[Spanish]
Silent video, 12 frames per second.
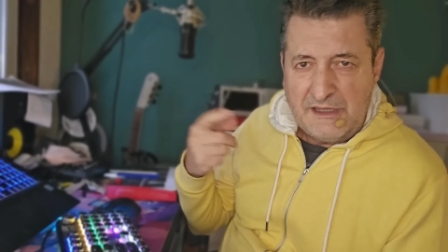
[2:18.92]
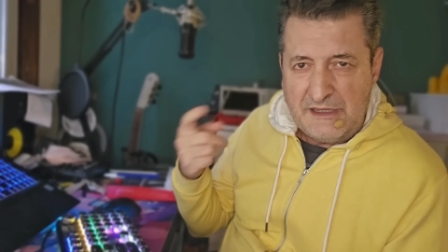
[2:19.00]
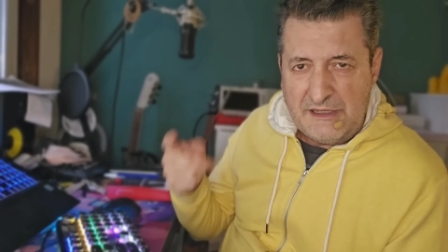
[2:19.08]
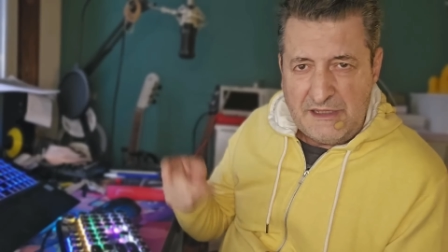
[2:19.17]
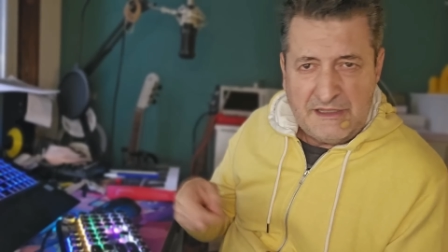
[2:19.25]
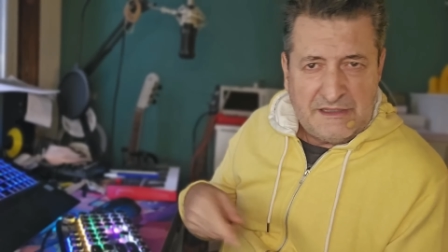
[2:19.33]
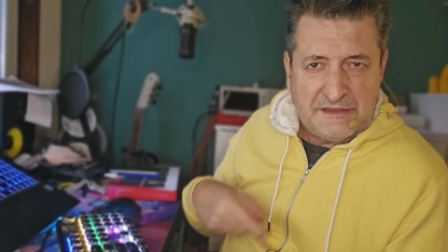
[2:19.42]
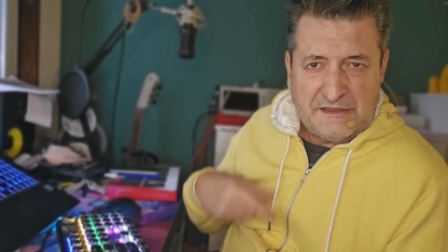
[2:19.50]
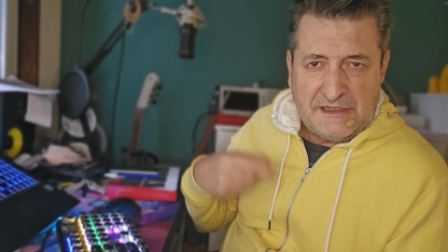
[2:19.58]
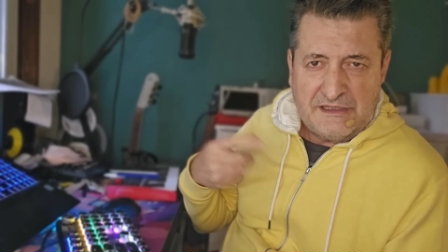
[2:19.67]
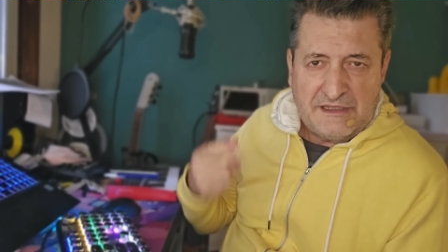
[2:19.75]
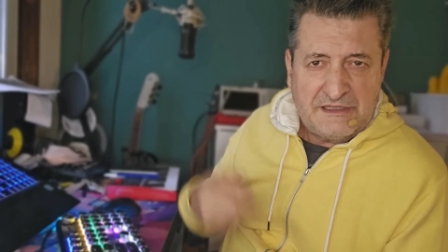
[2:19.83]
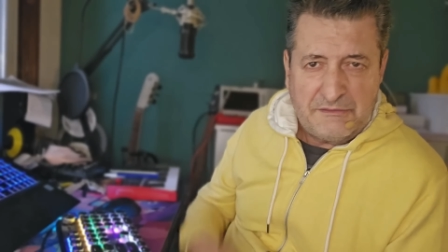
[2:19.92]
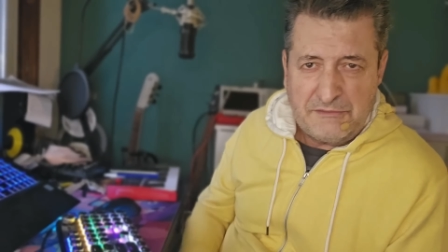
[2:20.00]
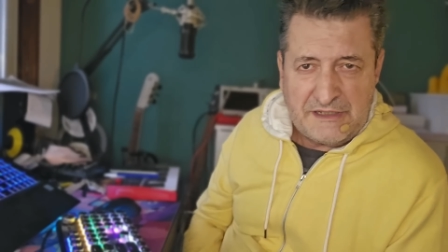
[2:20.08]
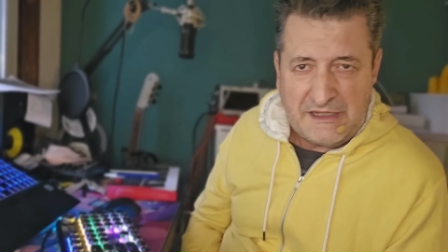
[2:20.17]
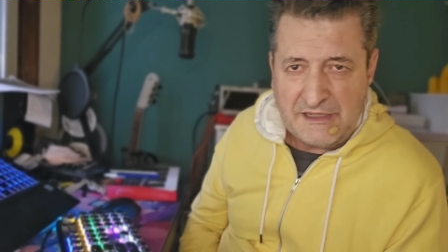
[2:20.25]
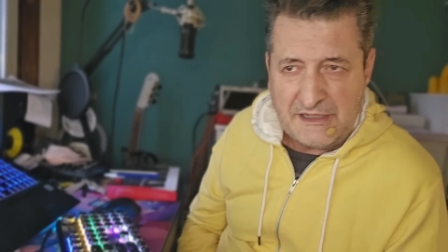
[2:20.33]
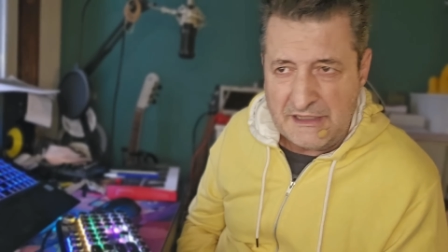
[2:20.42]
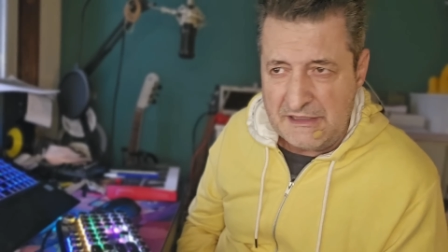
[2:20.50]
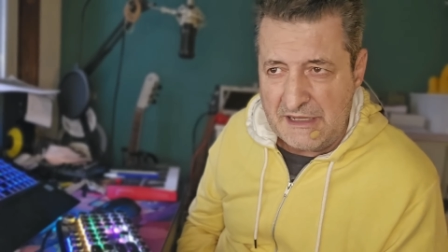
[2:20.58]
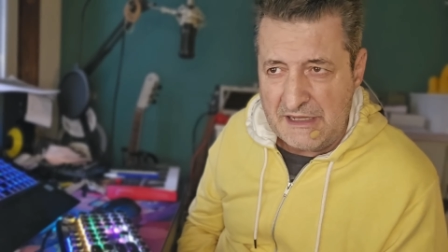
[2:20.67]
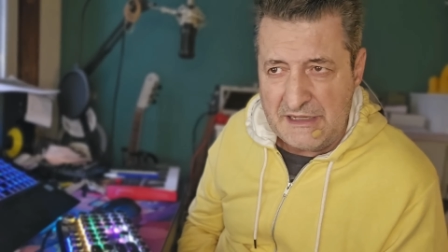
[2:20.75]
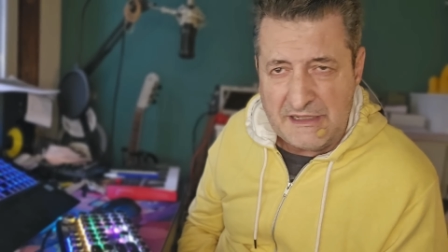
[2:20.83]
eh, en, este
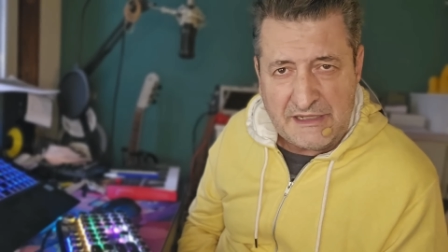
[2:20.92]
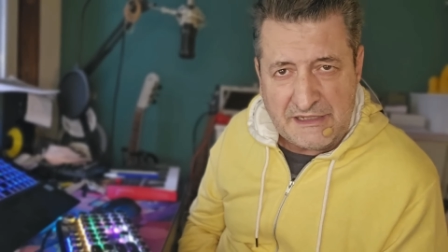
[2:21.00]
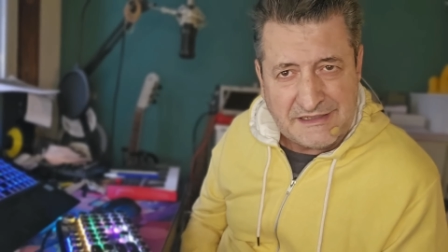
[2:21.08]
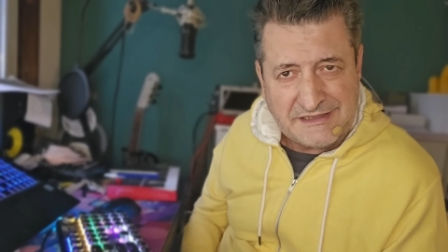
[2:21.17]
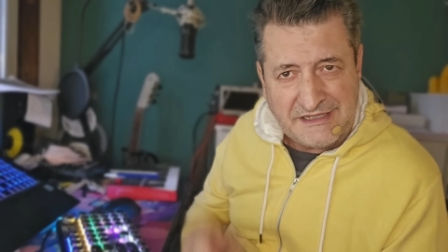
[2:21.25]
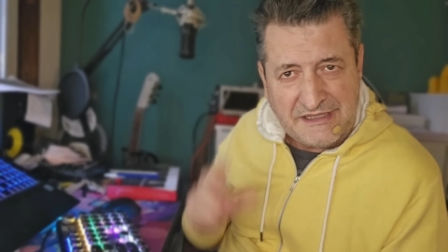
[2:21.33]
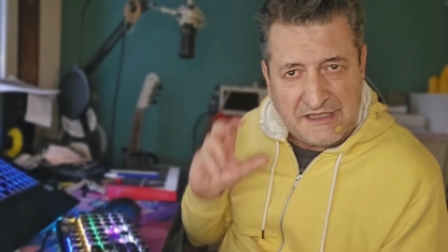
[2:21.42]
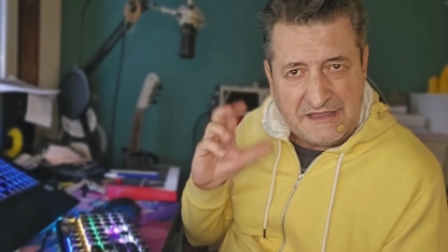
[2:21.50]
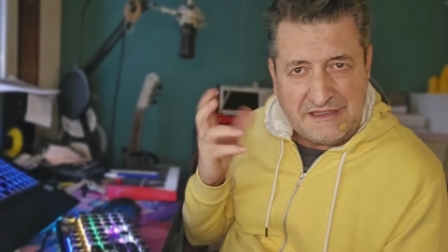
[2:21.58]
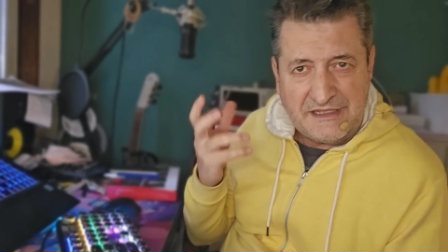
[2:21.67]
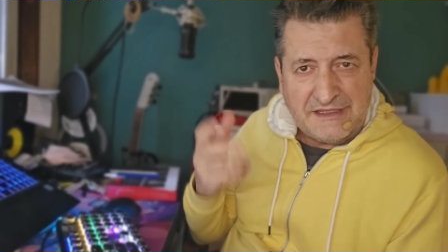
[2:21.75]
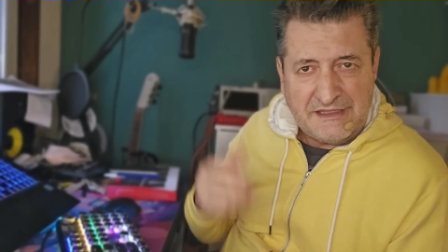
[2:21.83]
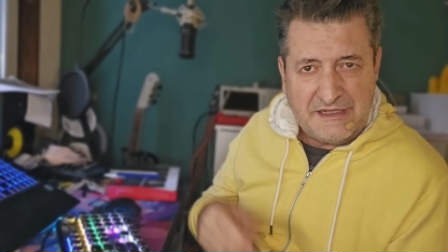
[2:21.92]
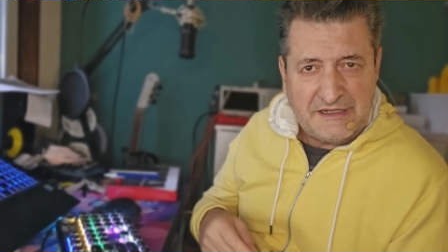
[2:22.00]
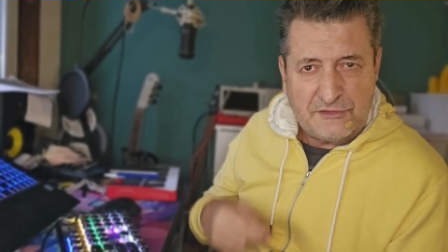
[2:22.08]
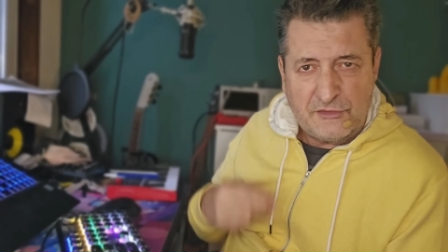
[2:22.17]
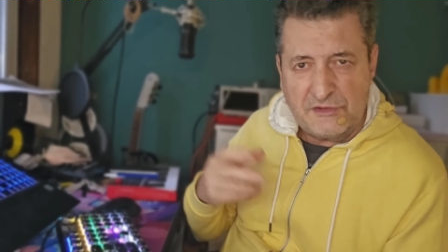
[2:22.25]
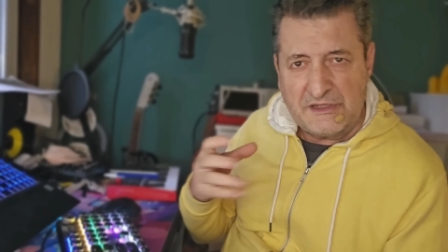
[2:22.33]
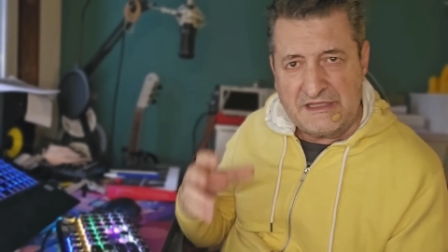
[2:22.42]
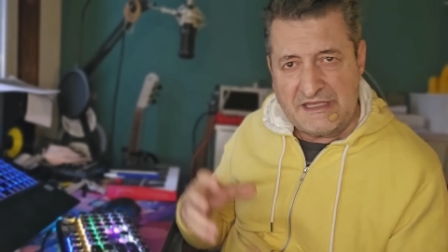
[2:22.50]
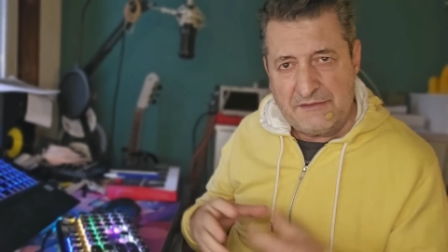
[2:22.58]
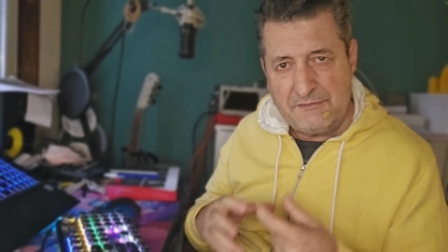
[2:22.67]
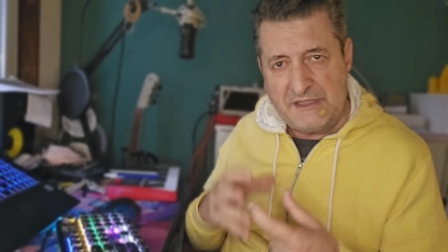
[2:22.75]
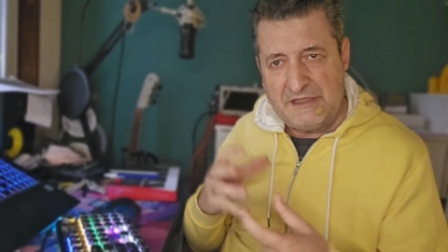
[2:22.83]
berenjenal y sin entender ¿no? que
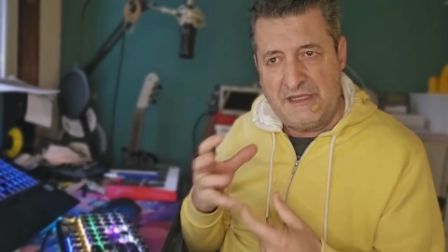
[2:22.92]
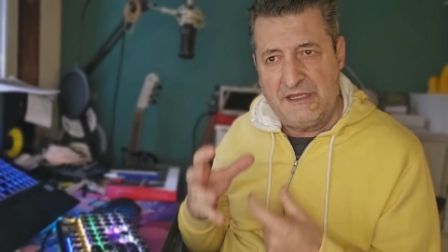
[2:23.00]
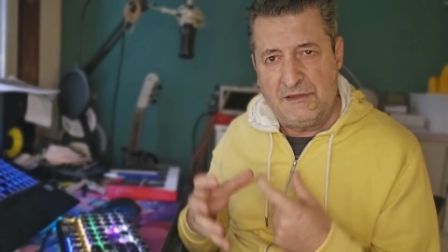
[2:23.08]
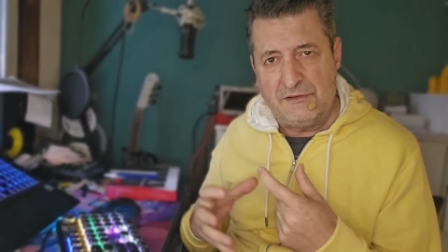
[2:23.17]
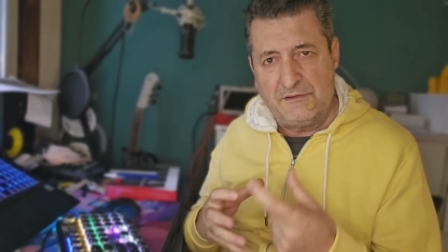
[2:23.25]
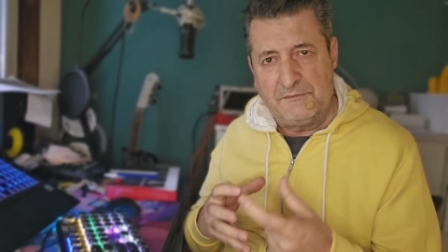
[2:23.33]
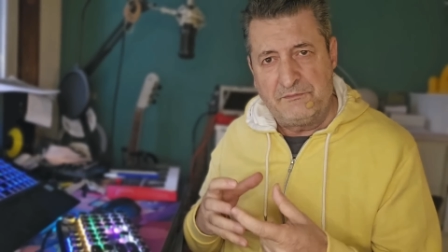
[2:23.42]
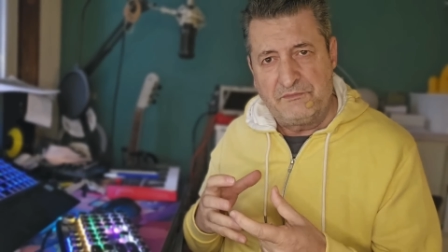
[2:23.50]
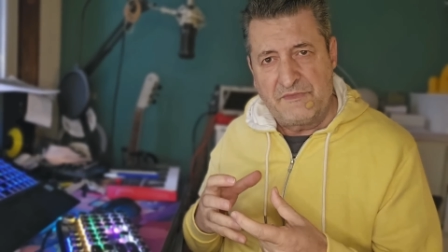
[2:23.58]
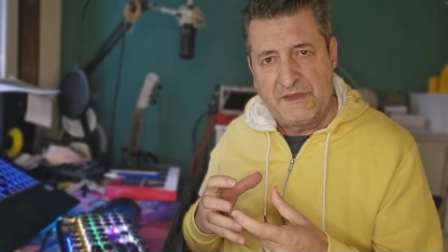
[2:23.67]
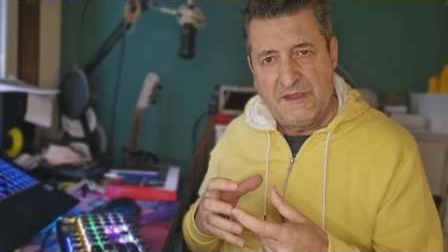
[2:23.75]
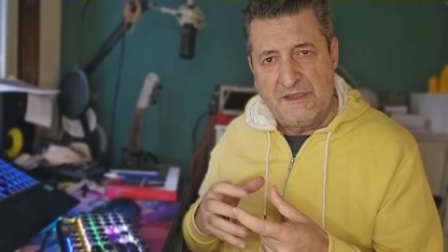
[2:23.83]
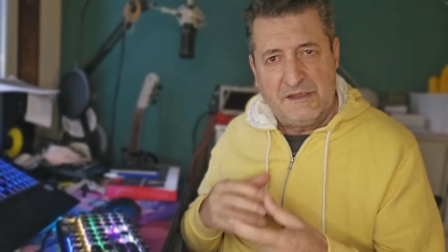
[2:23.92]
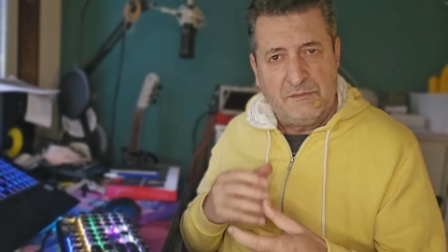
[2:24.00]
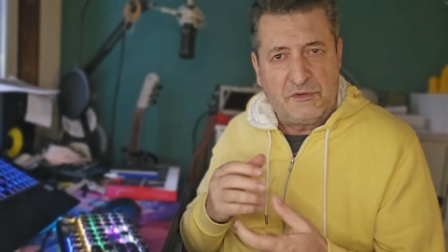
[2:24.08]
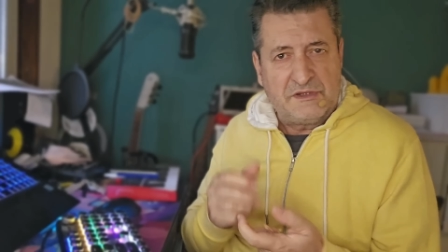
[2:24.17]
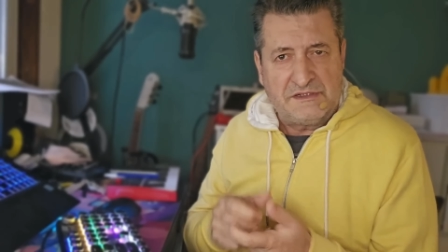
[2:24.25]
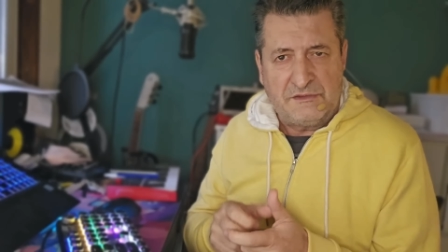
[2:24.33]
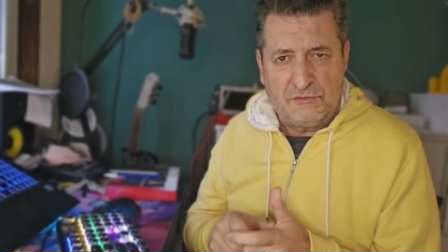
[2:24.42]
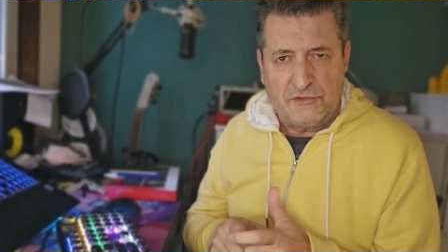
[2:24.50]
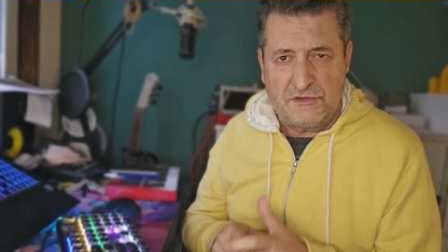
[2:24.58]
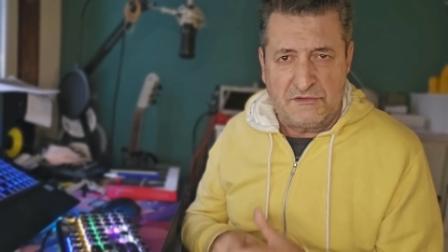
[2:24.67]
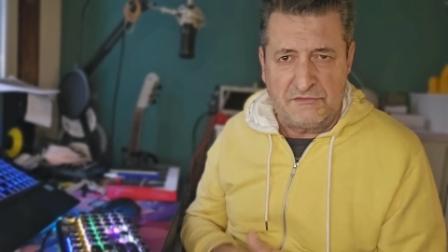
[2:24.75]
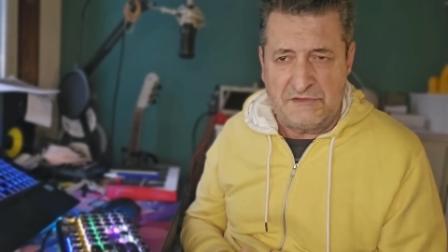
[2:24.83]
estás metido, porque si
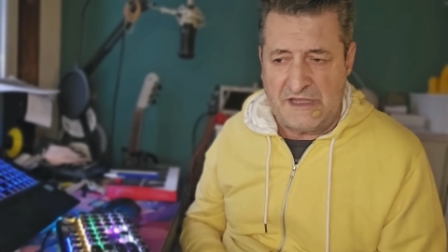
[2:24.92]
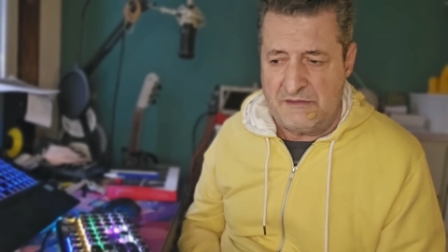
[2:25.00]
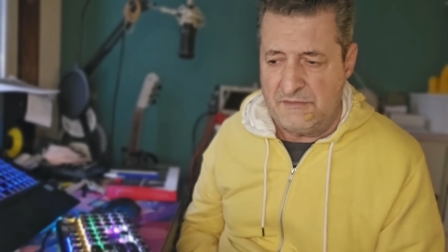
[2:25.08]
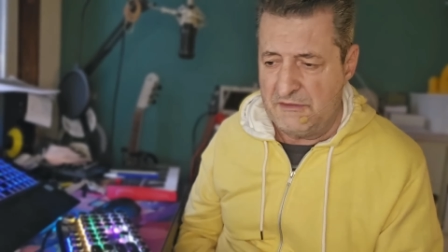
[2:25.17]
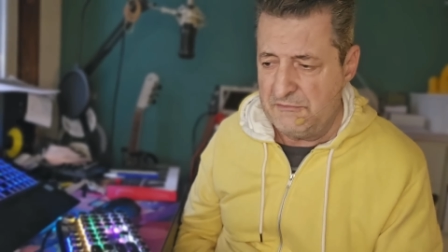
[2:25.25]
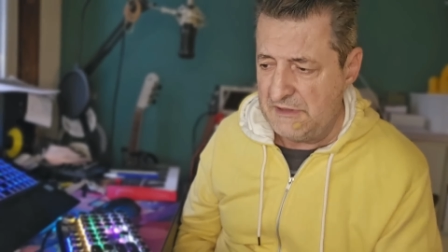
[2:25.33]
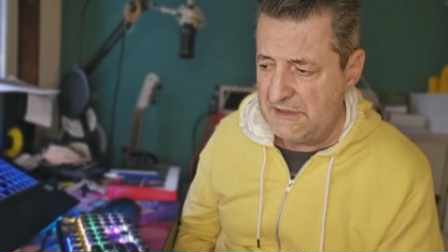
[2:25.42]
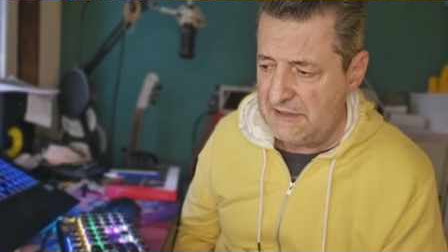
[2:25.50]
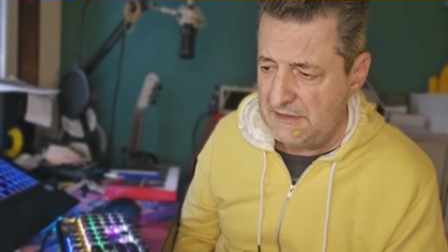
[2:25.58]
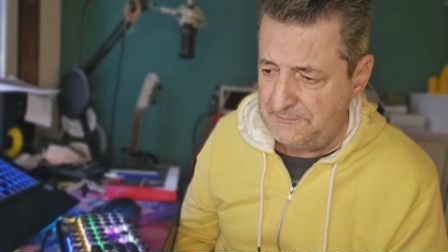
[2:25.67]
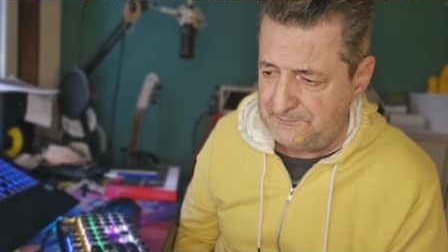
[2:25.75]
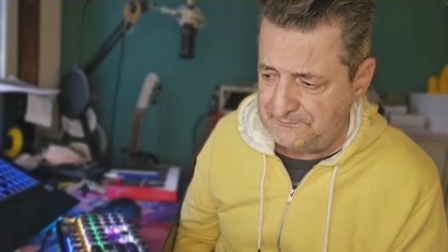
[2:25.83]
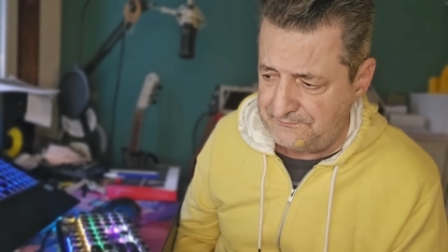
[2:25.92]
vos sos un alma vieja,